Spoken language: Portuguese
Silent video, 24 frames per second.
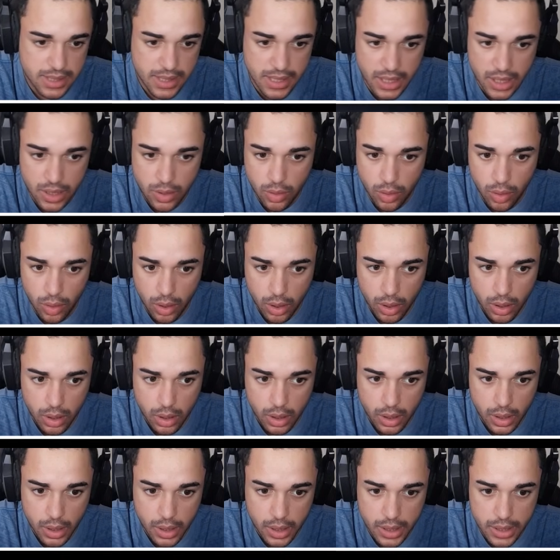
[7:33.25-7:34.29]
Cinco.
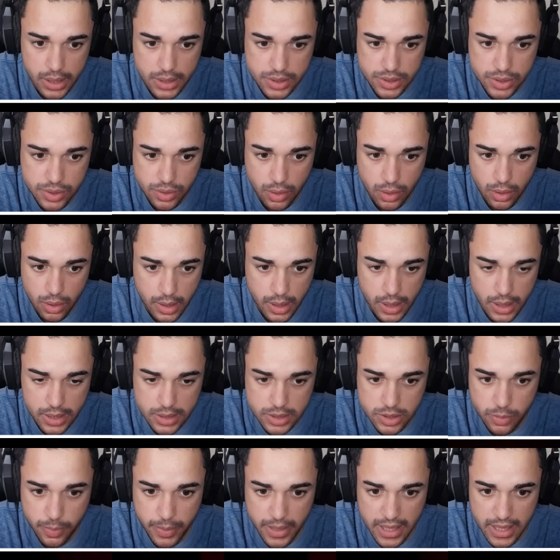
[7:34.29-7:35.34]
Isso,
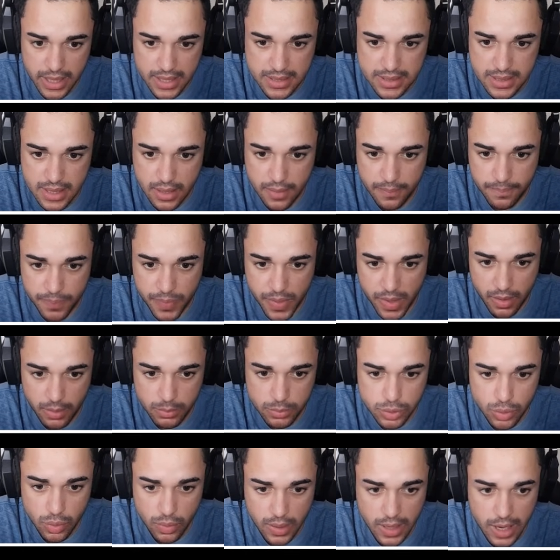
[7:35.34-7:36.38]
isso, beleza.
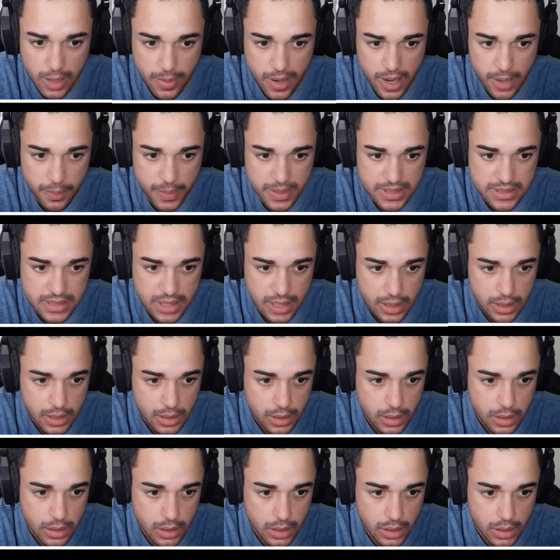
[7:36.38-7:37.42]
Vamos com calma, rapaziada.
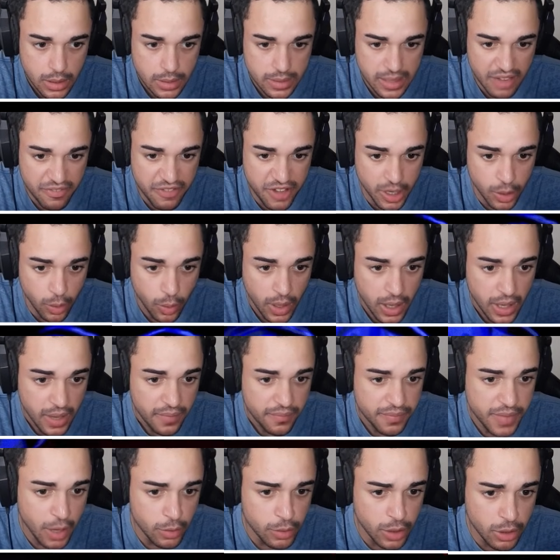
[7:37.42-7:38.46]
Tá vindo.
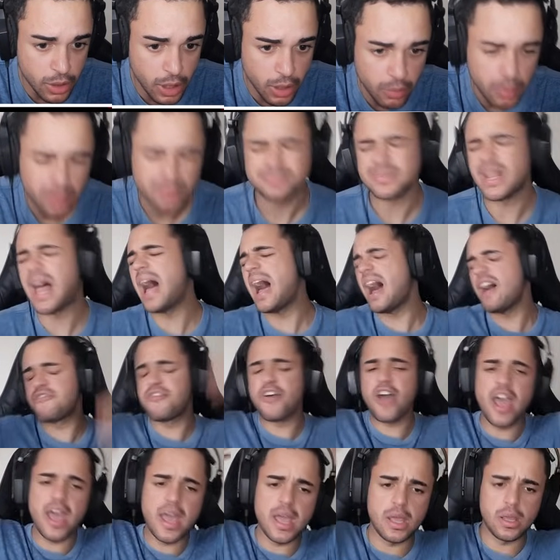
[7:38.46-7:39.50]
Não, não, não. Ah,
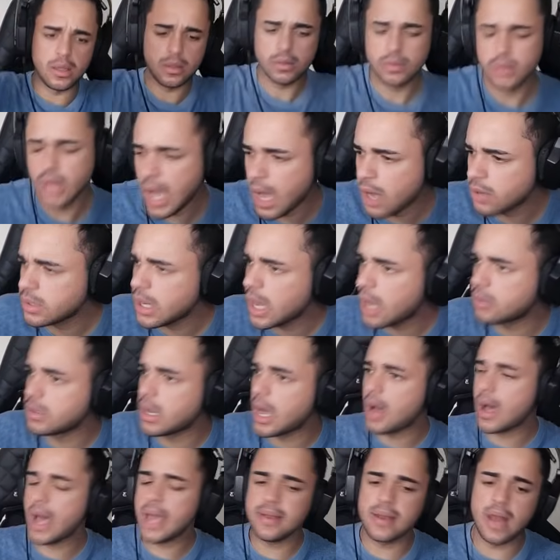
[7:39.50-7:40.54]
velho. Não, não,
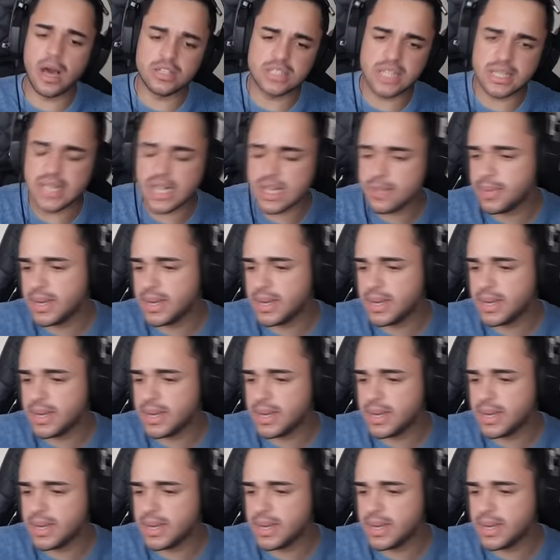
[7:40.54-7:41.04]
não. Aí não, já tá de